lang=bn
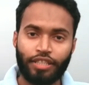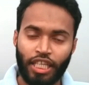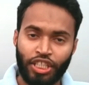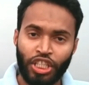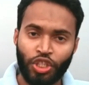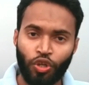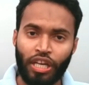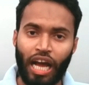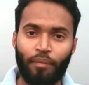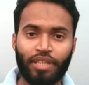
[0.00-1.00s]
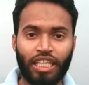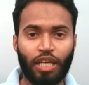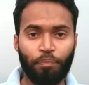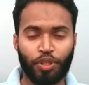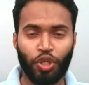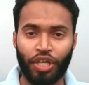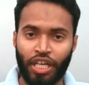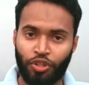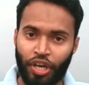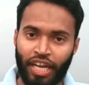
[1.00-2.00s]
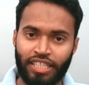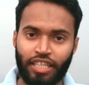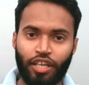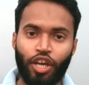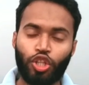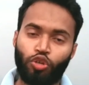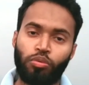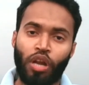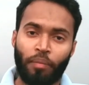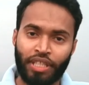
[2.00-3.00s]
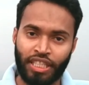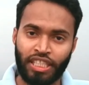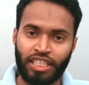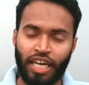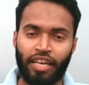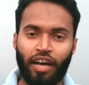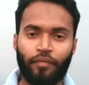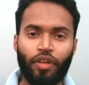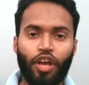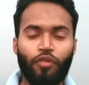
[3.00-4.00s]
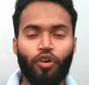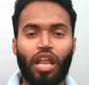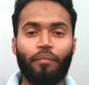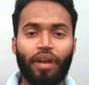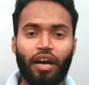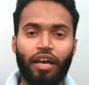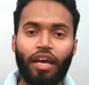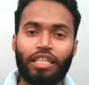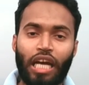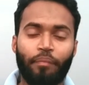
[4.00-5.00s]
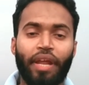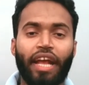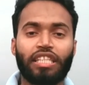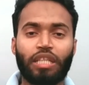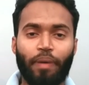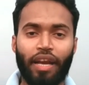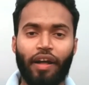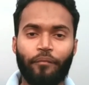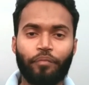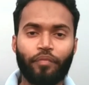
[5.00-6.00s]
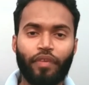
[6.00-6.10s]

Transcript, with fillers: যে জিনিসগুলি আমাদেরকে পেছনে টেনে ধরে রেখেছে তবুও আমরা সে জিনিস ছাড়ি না ফলে আমরা সামনে এগিয়ে যেতে পারি না